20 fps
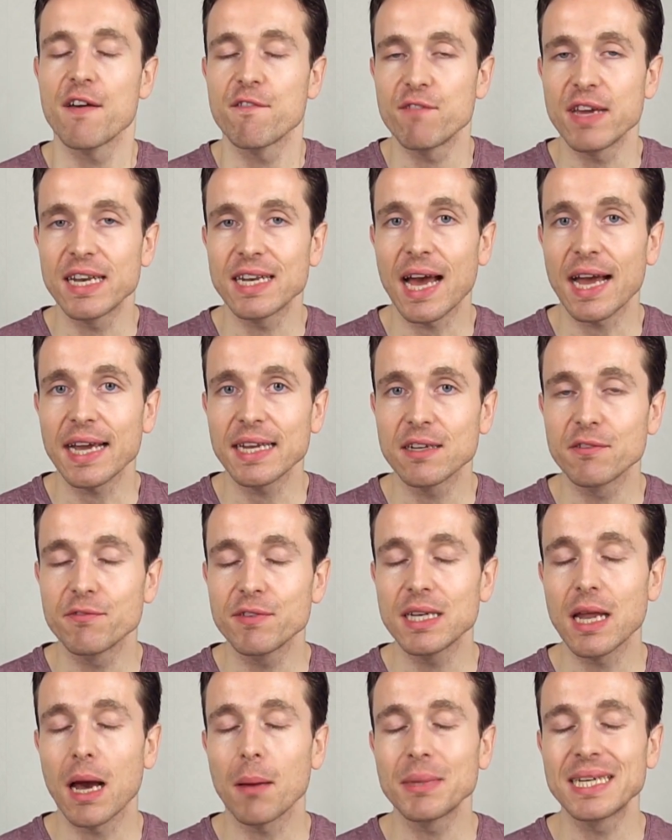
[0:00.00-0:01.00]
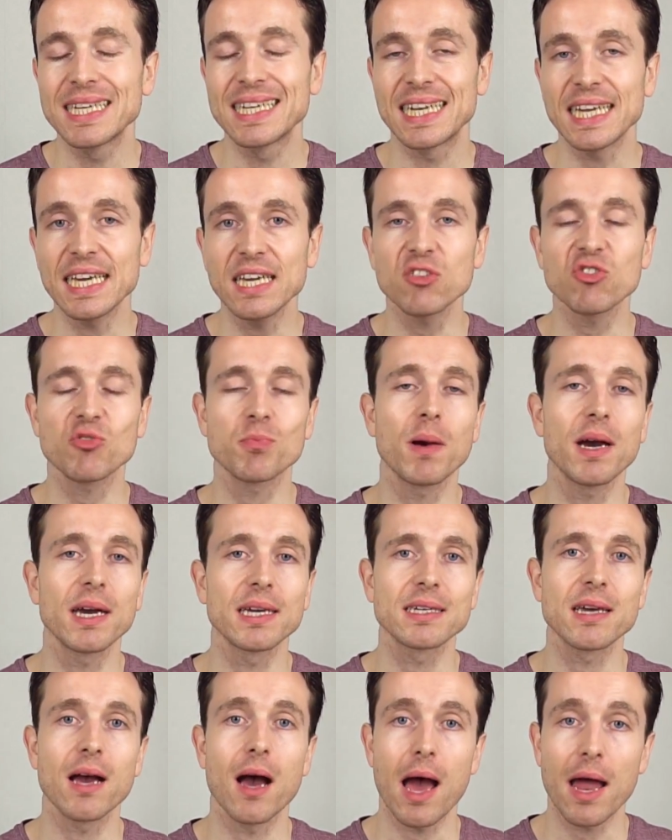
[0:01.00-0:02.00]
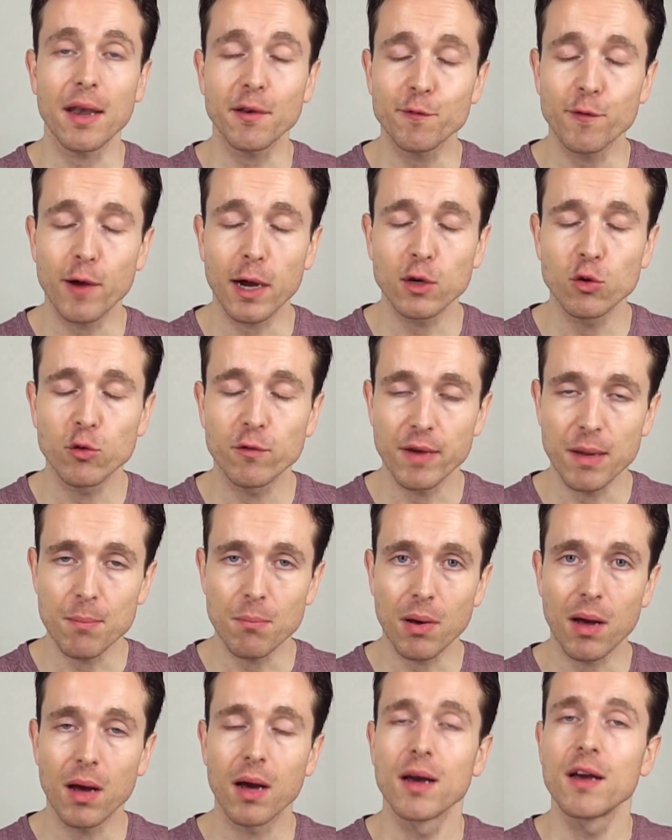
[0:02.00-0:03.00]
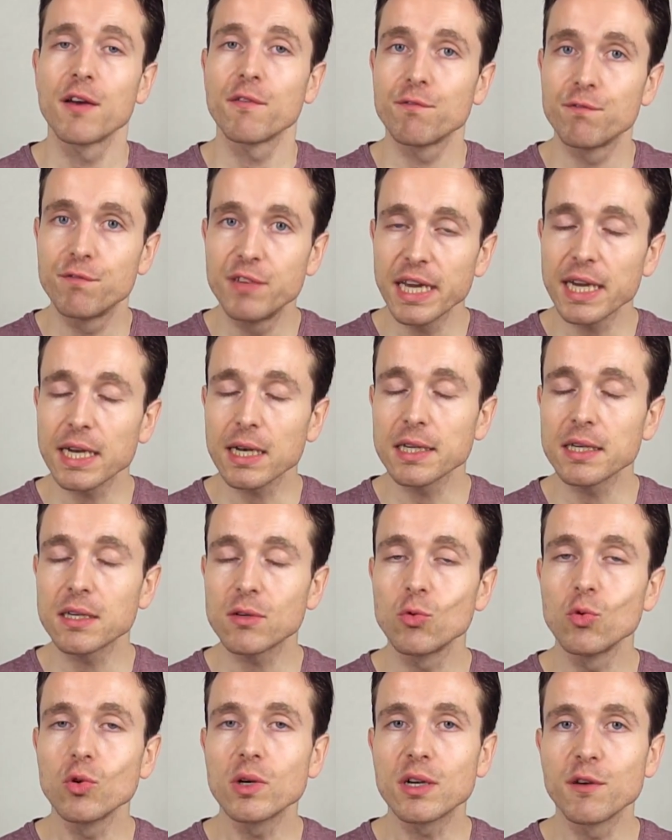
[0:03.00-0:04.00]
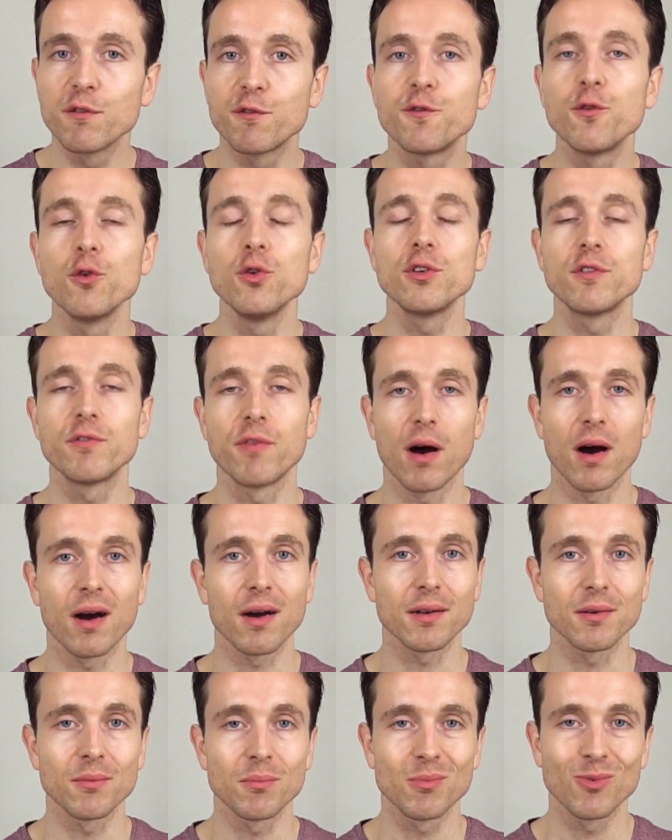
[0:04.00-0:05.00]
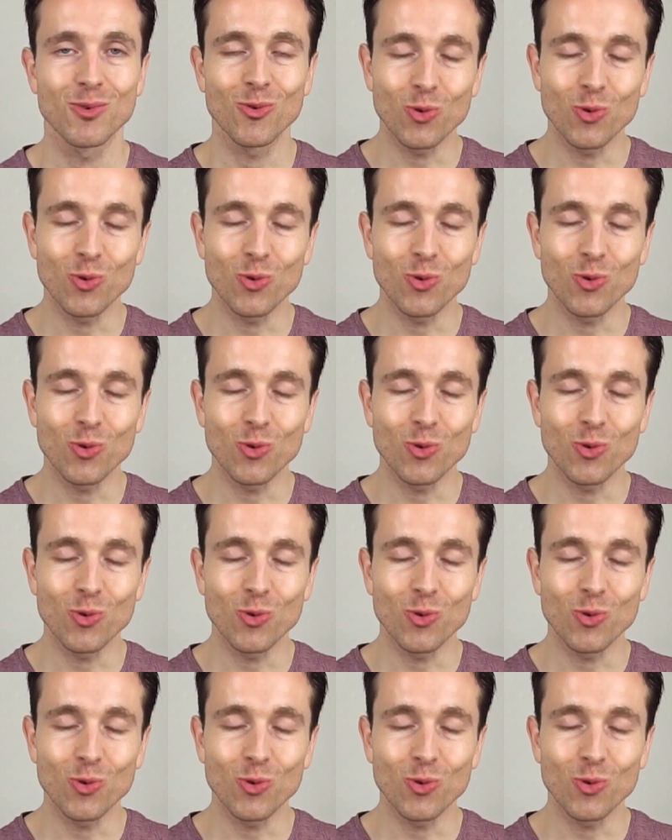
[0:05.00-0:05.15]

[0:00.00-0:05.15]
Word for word: wenn deine Vitamin D-Speicher Anfang November wirklich gut gefüllt waren.